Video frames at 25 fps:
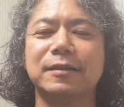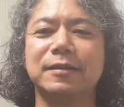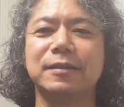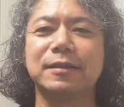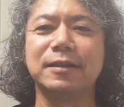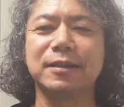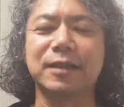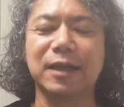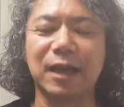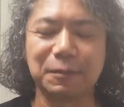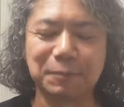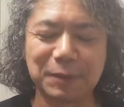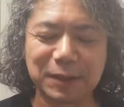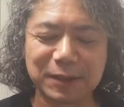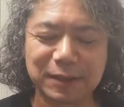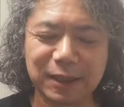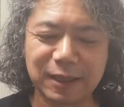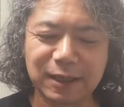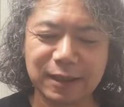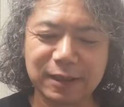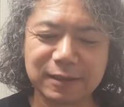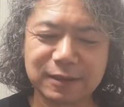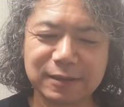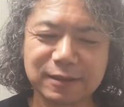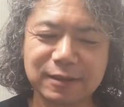次回また
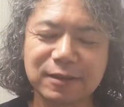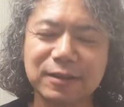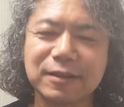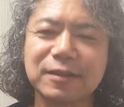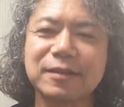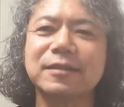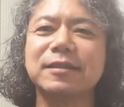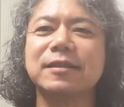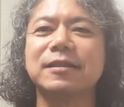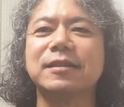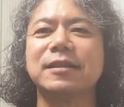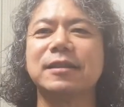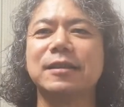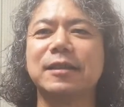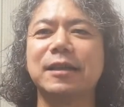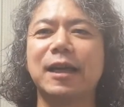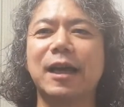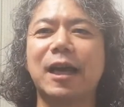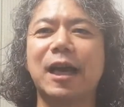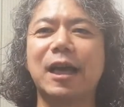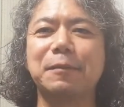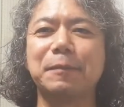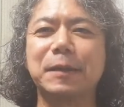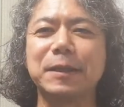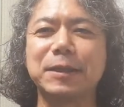
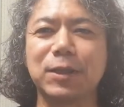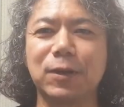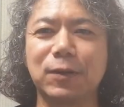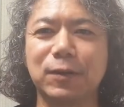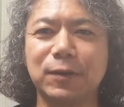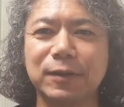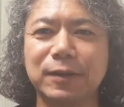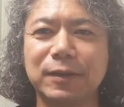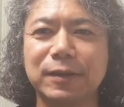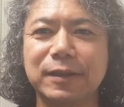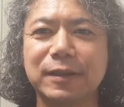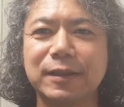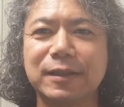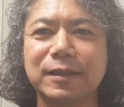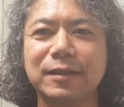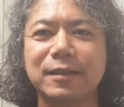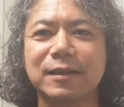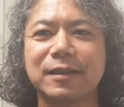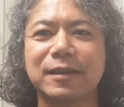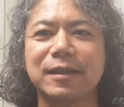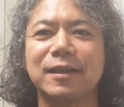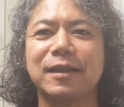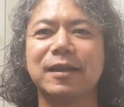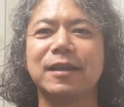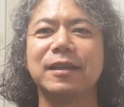会いましょう。
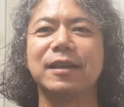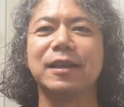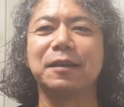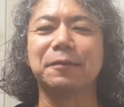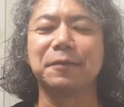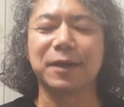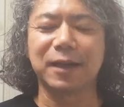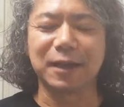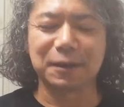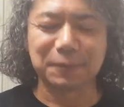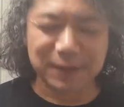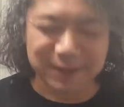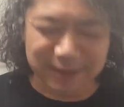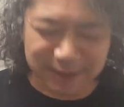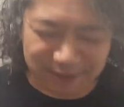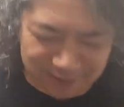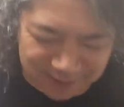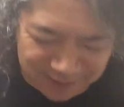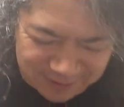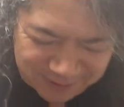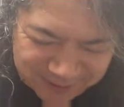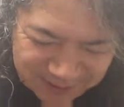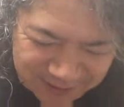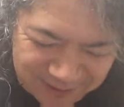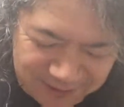山影まさる
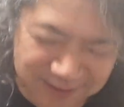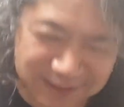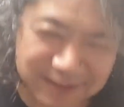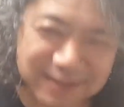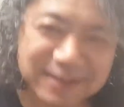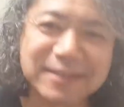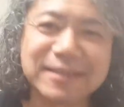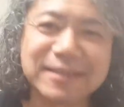でした。